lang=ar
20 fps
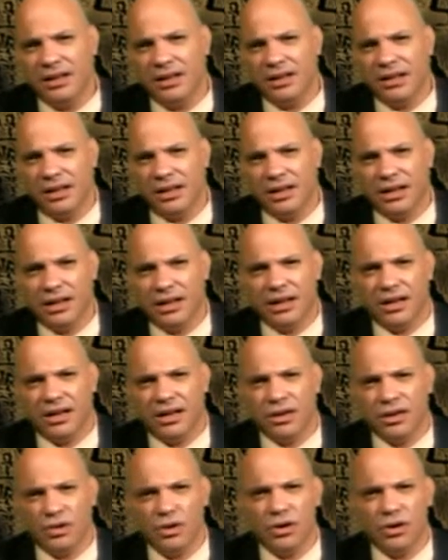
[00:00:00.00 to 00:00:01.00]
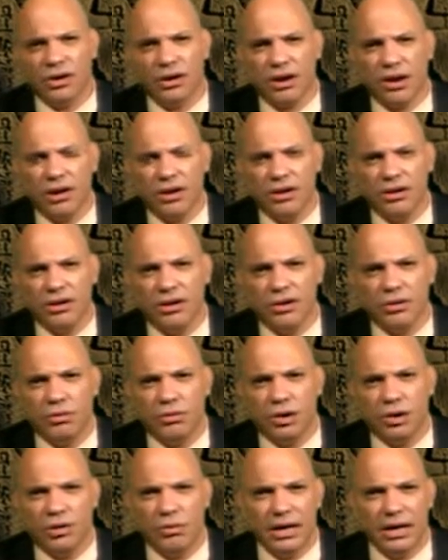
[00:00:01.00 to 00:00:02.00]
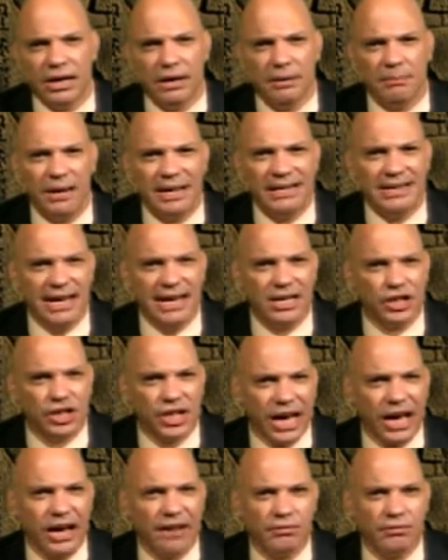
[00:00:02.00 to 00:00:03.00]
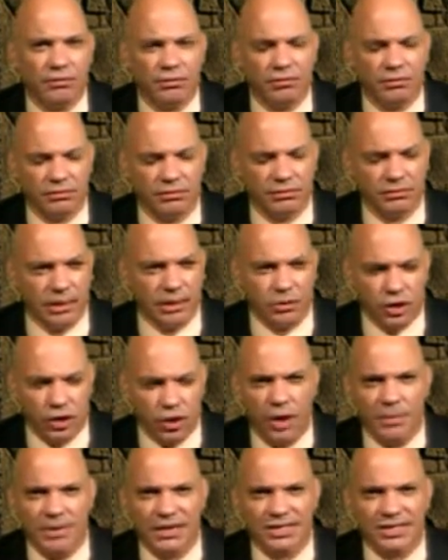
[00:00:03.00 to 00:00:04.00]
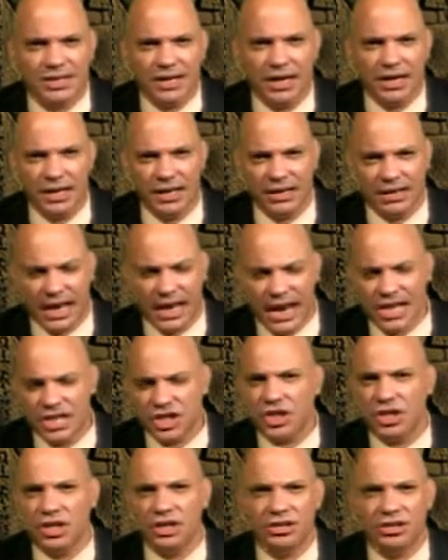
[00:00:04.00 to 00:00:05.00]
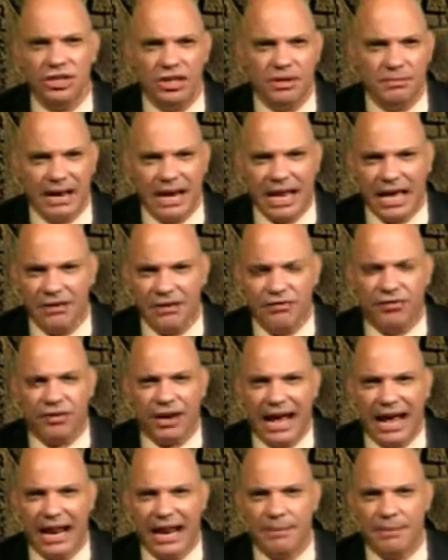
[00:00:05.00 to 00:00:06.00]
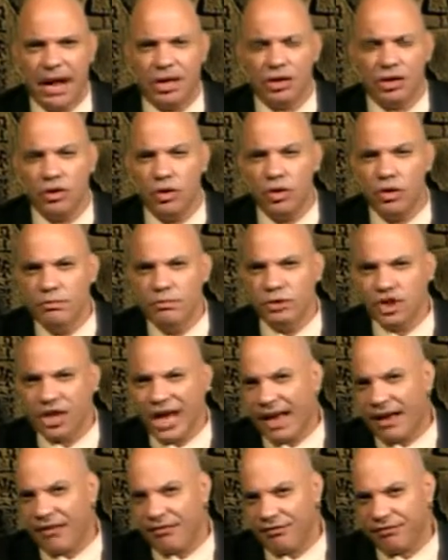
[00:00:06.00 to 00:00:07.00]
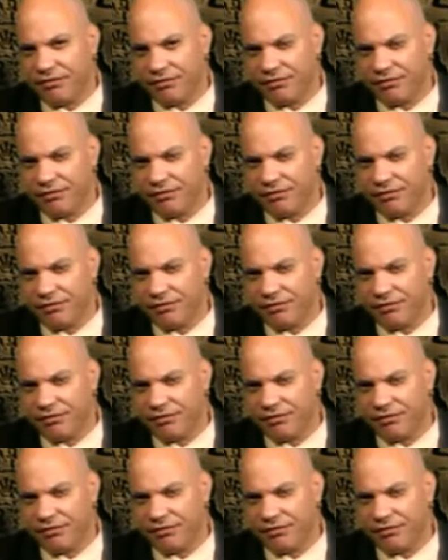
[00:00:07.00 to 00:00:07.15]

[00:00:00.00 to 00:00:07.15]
آه، الاخرى وهو مدى شغفه ده مش هو بس كده ده ناس كتير ملايين في العالم عندهم شغف